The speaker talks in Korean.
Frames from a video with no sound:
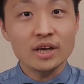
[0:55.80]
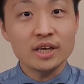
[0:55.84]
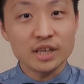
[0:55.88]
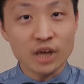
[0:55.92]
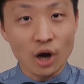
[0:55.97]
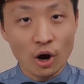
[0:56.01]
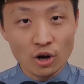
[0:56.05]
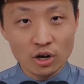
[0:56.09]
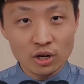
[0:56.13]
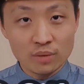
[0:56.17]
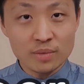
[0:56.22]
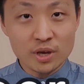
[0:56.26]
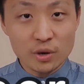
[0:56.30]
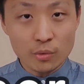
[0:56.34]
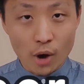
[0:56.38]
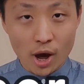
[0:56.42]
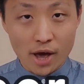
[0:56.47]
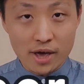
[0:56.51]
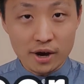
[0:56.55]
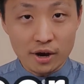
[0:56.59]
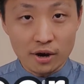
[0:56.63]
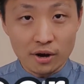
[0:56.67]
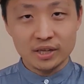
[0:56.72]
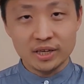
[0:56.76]
여름이
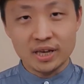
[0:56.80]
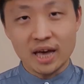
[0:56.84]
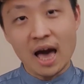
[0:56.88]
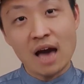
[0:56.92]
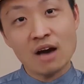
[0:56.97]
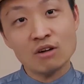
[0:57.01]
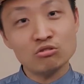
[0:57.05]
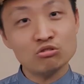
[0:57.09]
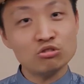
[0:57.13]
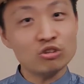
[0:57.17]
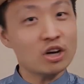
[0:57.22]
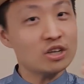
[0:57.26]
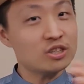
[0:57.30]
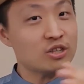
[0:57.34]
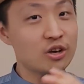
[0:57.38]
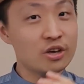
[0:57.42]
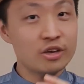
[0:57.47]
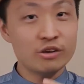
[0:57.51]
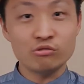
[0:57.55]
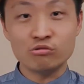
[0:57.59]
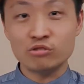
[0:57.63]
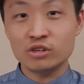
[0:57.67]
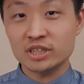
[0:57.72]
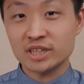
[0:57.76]
와요. 이 한국에서의
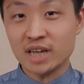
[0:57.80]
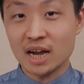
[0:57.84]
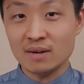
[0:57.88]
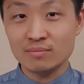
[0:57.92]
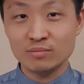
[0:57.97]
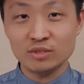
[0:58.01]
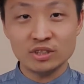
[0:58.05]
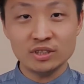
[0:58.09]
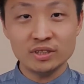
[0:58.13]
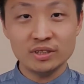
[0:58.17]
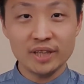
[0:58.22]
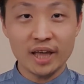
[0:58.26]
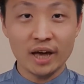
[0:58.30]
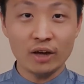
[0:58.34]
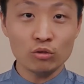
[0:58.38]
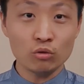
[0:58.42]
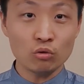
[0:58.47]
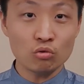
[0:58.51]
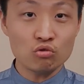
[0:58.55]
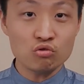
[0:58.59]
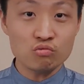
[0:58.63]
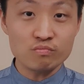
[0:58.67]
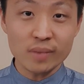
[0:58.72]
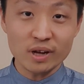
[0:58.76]
우리 삶은 냉동
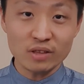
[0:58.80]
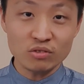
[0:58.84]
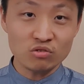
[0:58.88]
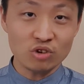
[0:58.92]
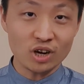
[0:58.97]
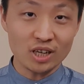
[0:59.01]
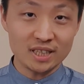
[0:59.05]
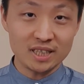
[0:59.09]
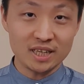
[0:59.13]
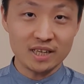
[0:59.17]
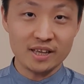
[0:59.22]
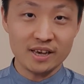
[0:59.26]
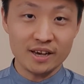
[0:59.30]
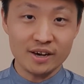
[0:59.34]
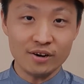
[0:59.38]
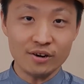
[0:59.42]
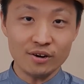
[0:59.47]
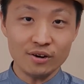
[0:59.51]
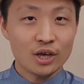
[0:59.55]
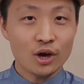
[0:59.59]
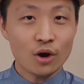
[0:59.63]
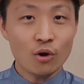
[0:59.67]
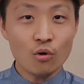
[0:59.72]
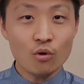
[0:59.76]
군만두 같잖아요.
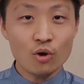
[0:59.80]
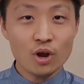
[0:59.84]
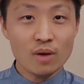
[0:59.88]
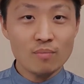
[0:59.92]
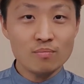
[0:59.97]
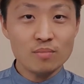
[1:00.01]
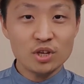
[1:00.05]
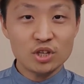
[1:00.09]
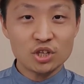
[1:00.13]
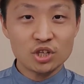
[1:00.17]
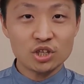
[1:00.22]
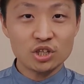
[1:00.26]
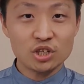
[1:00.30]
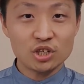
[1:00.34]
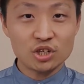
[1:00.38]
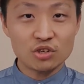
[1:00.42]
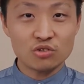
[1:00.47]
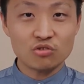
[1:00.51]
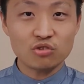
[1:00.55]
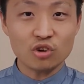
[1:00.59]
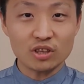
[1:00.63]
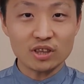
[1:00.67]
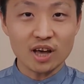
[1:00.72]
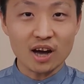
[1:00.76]
겨울엔 미친 듯이
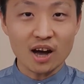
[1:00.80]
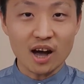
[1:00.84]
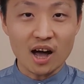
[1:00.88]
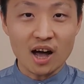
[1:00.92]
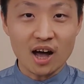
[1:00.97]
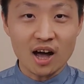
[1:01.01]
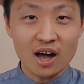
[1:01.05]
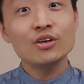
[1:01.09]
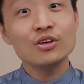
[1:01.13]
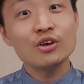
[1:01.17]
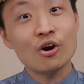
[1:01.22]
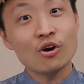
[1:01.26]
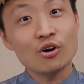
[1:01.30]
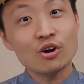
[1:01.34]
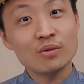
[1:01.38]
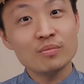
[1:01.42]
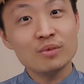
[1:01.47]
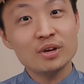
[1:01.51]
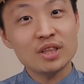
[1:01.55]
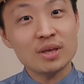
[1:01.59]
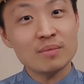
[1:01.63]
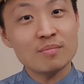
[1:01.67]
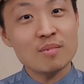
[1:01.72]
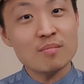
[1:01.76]
추웠다가 여름이
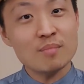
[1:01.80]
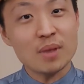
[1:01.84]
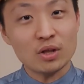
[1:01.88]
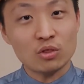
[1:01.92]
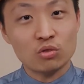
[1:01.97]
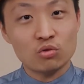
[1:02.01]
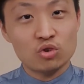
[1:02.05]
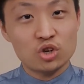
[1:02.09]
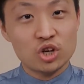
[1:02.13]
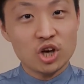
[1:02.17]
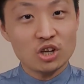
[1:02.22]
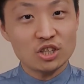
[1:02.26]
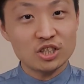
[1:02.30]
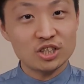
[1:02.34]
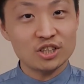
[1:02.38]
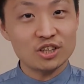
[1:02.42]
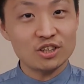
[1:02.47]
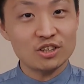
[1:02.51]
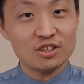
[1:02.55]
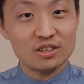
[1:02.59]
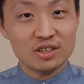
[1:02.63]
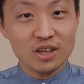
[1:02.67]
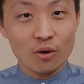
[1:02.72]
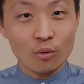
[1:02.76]
되면 막 튀겨지는
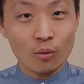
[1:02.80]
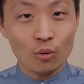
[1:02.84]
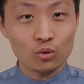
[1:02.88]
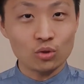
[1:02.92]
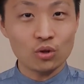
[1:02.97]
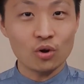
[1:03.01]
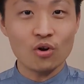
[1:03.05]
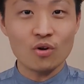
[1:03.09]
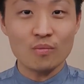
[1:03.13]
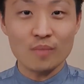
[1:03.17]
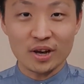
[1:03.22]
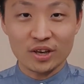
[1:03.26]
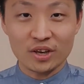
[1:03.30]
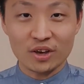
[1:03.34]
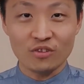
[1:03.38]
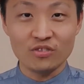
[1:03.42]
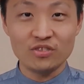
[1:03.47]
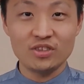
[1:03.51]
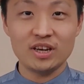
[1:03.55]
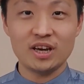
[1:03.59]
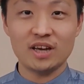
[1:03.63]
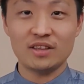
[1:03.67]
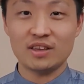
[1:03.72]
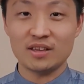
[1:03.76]
듯한 고통을 막 견디게